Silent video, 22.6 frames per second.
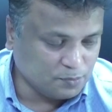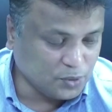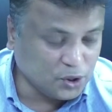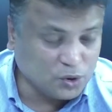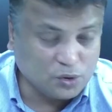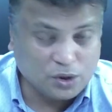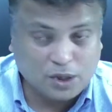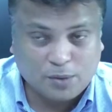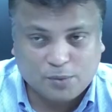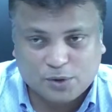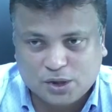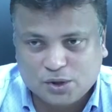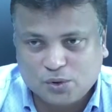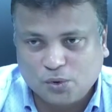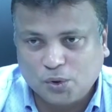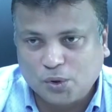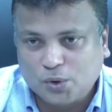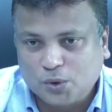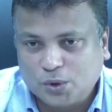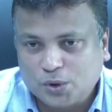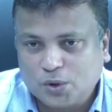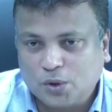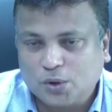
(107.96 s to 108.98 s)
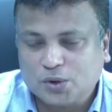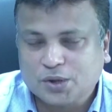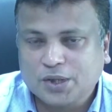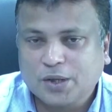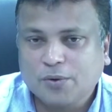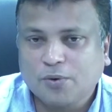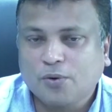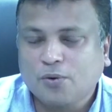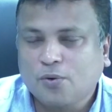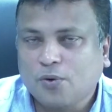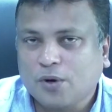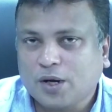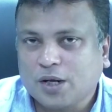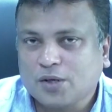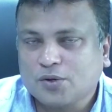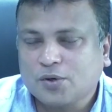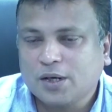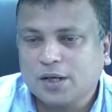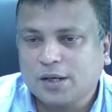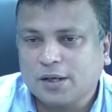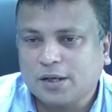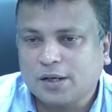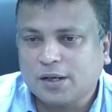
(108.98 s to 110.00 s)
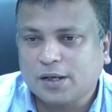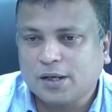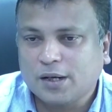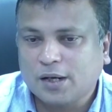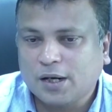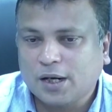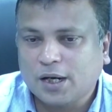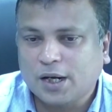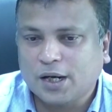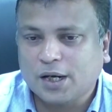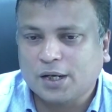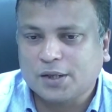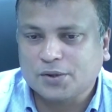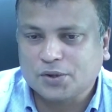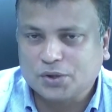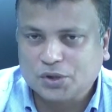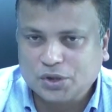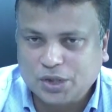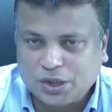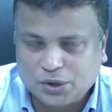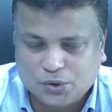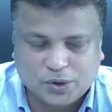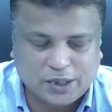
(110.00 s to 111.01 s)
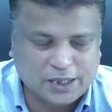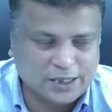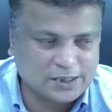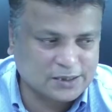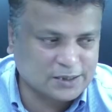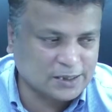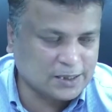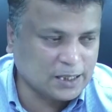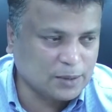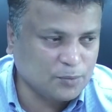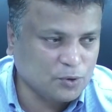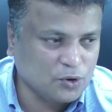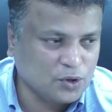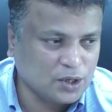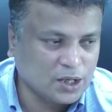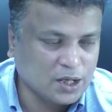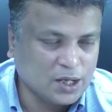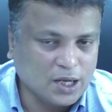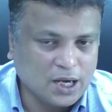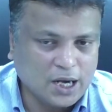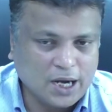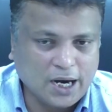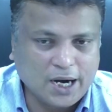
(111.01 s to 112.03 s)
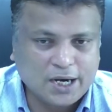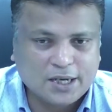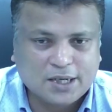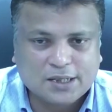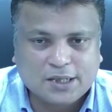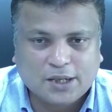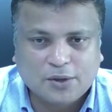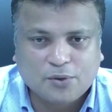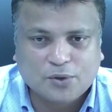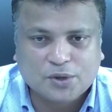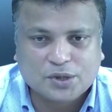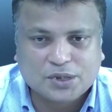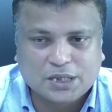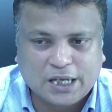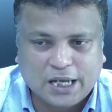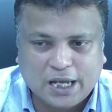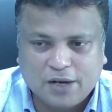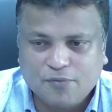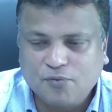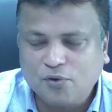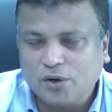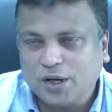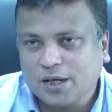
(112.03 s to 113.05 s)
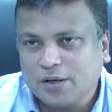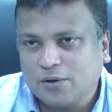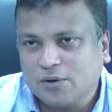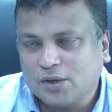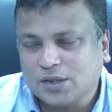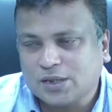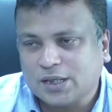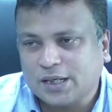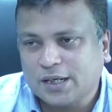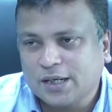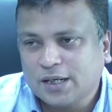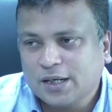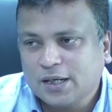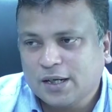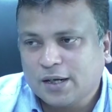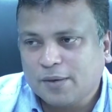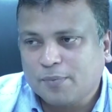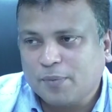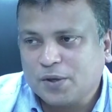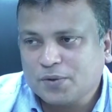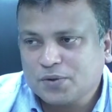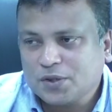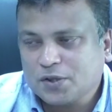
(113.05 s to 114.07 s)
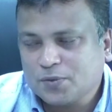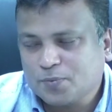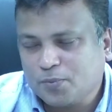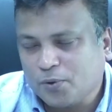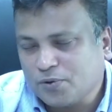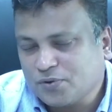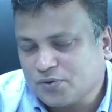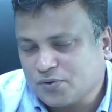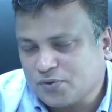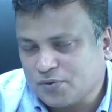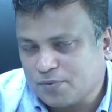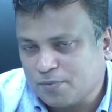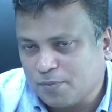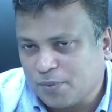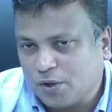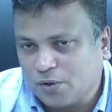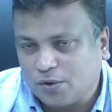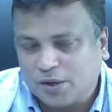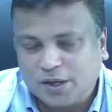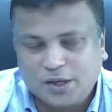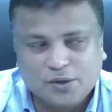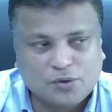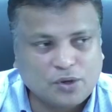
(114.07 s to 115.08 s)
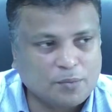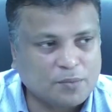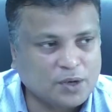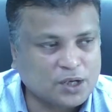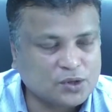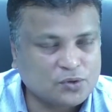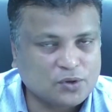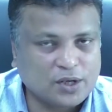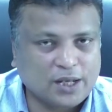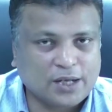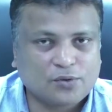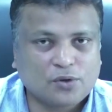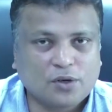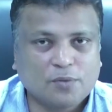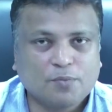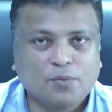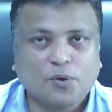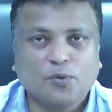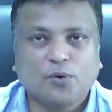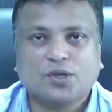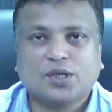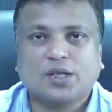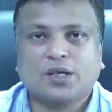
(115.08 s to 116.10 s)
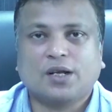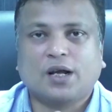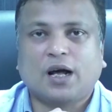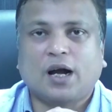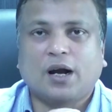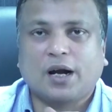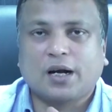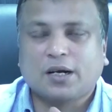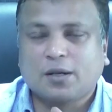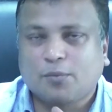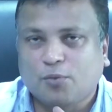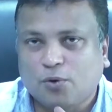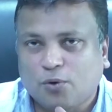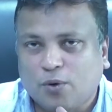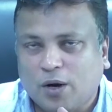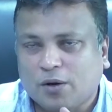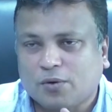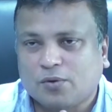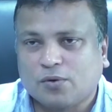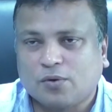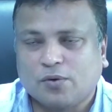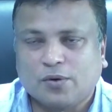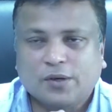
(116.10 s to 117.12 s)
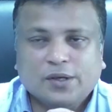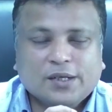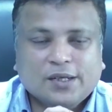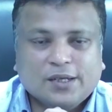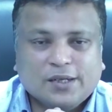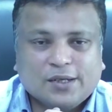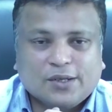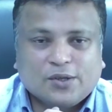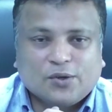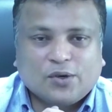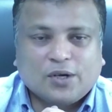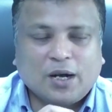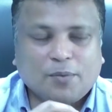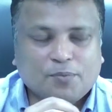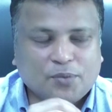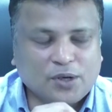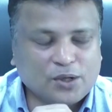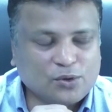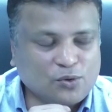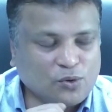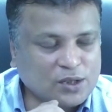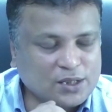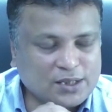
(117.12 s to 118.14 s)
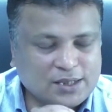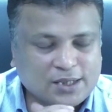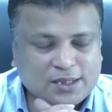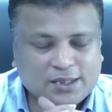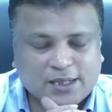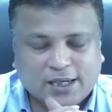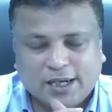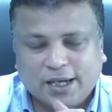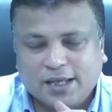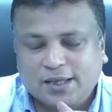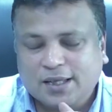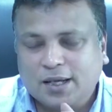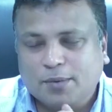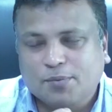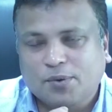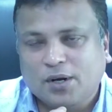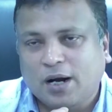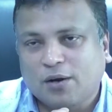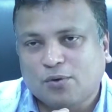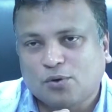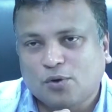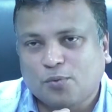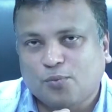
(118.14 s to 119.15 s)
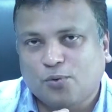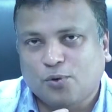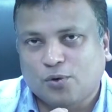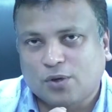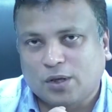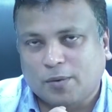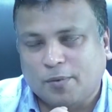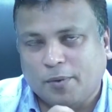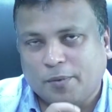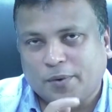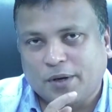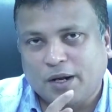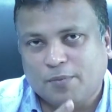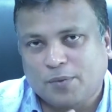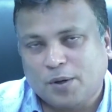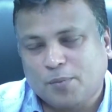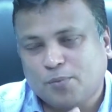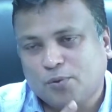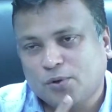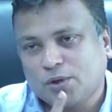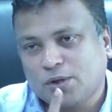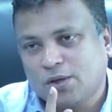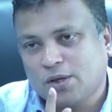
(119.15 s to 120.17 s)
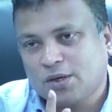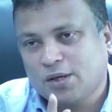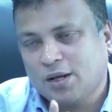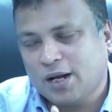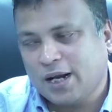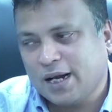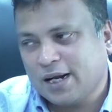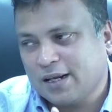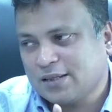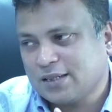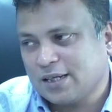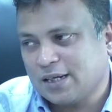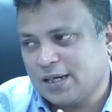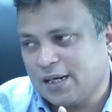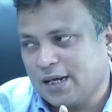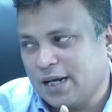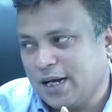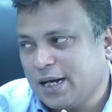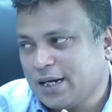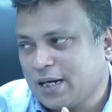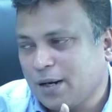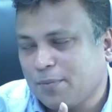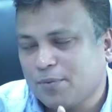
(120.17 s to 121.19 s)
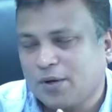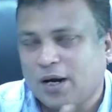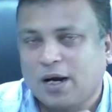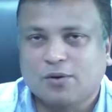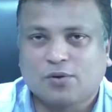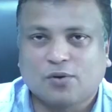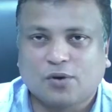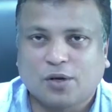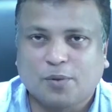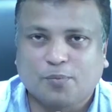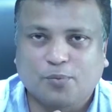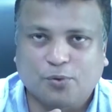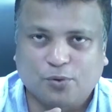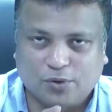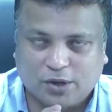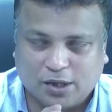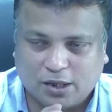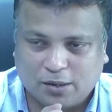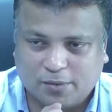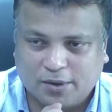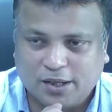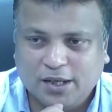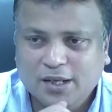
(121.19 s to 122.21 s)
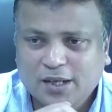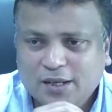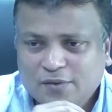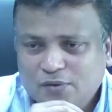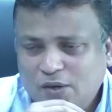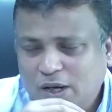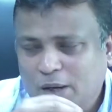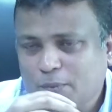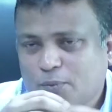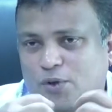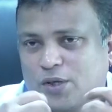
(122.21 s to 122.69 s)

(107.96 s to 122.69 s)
বিরোধের মধ্যে যে ঐক্য ছিল সেই ঐক্যটা আসলে শেষ হয়ে গেছে এবং আরেকটা যেটা ঘটেছে এর ফলে কী হয়েছে মানুষের স্পোর্টস বিনোদনে কিন্তু আমরা আসলে একজনের বিভক্তির একটা বড় আনন্দ ধরুন আপনার দল জিতেছে এতে আপনার আনন্দ পূর্ণতা পাবেন আপনার প্রতিদ্বন্দ্বী হেরেছে এইটা আপনার আনন্দকে পূর্ণতা দেবে তাকে